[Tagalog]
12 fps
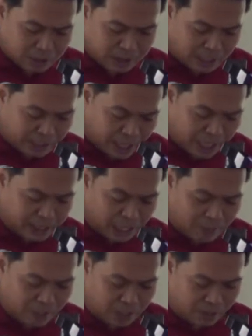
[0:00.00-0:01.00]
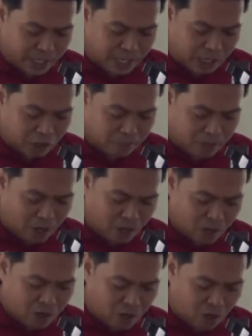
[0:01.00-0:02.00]
sa 3, sabi dito ay ganito
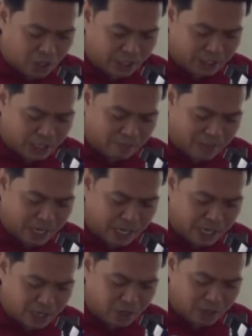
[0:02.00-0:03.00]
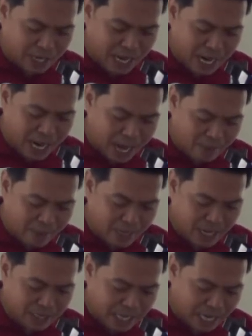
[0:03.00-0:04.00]
po, O hindi ba ganinyong
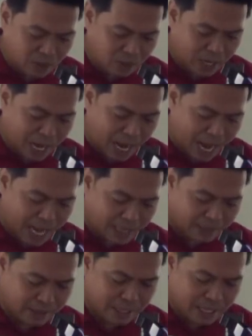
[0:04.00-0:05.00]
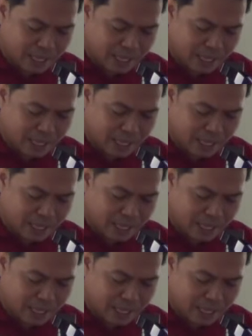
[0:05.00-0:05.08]
nalalaman na tayong lahat